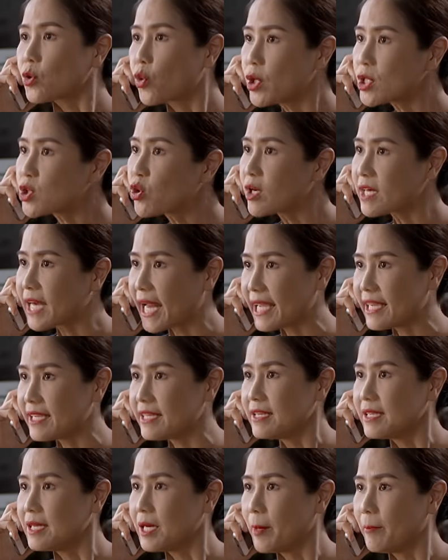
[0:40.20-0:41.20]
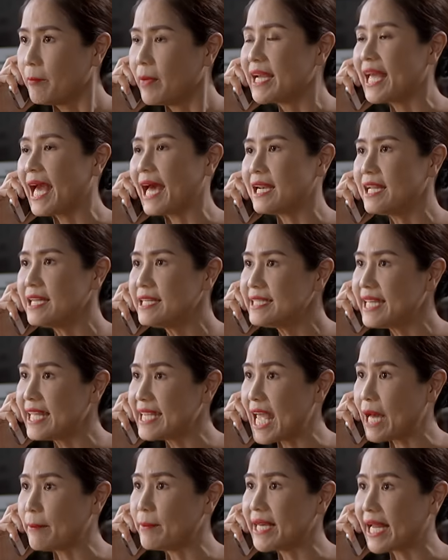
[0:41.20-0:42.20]
Cuối tuần này, mời Hạ Linh về nhà
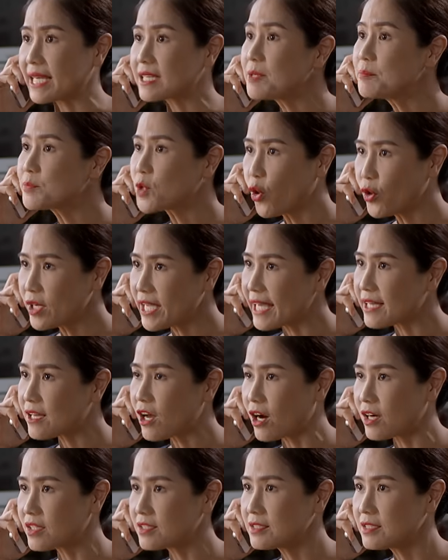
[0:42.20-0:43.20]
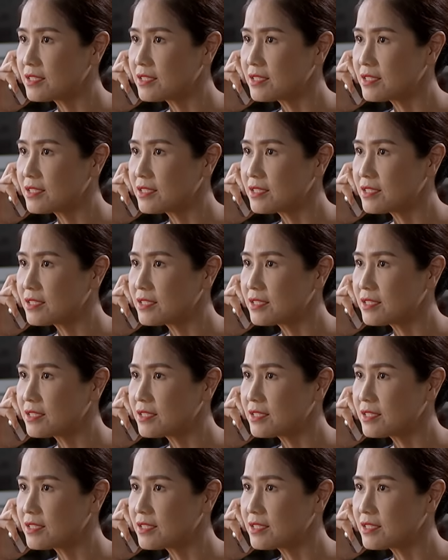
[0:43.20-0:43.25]
mình ăn cơm tối nghe con